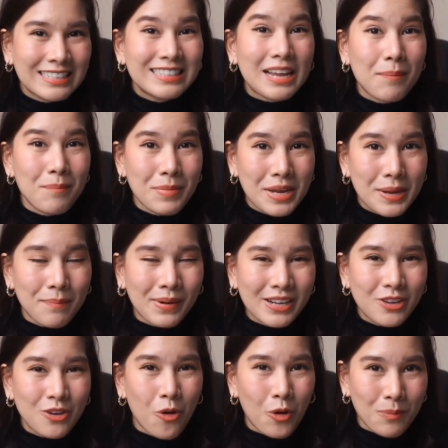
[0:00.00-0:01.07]
จะมีประ
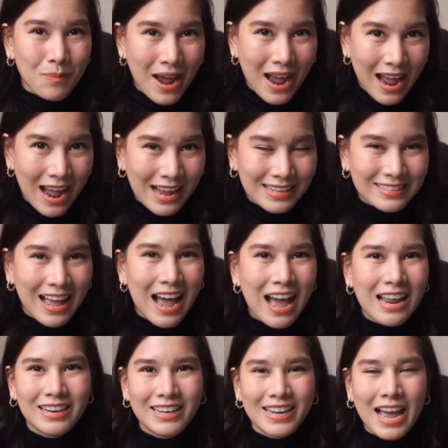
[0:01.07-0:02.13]
โยชน์มหาศาล
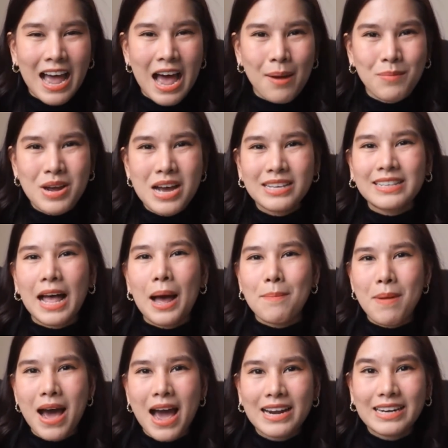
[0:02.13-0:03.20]
เลยค่ะเมื่อสา
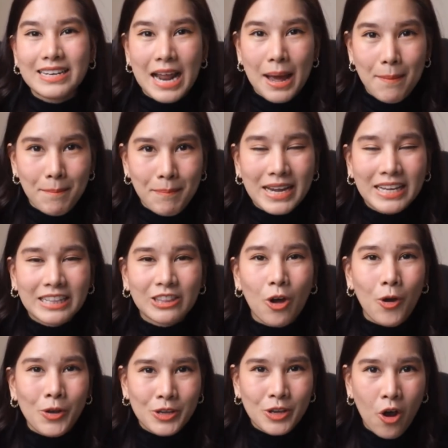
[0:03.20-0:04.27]
มารถนำไปต่
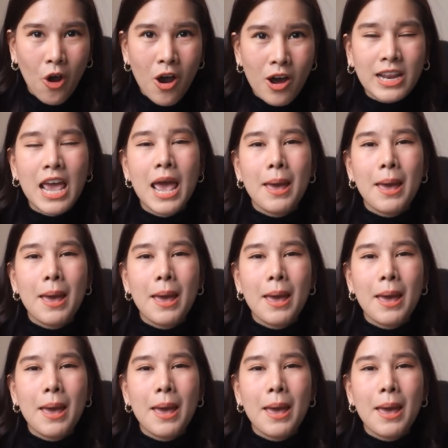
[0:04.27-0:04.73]
อยอด